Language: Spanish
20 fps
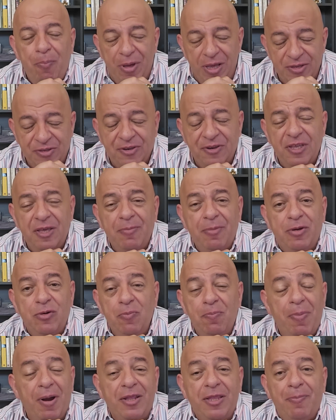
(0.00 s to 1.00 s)
escríbeme en
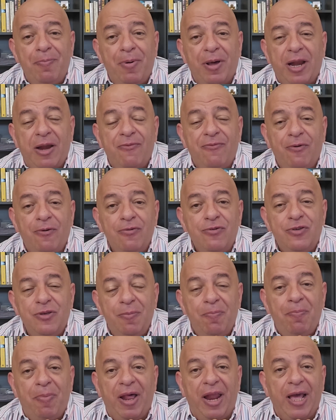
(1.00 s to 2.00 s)
un par de
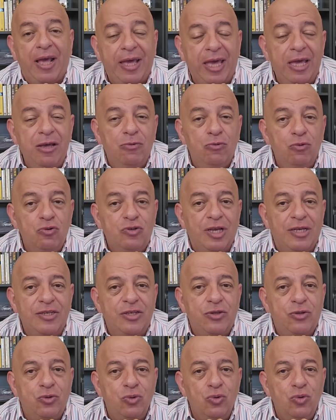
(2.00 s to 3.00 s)
párrafos para qué
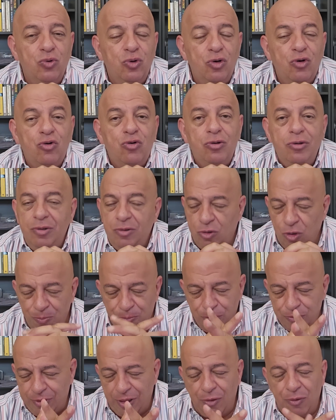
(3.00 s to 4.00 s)
usas tu
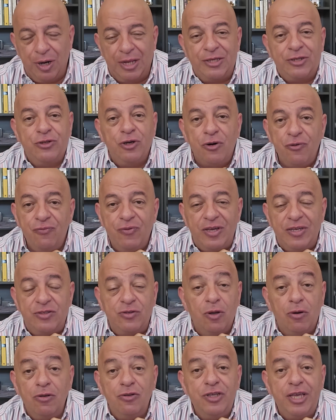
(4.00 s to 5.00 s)
computadora Surface todos los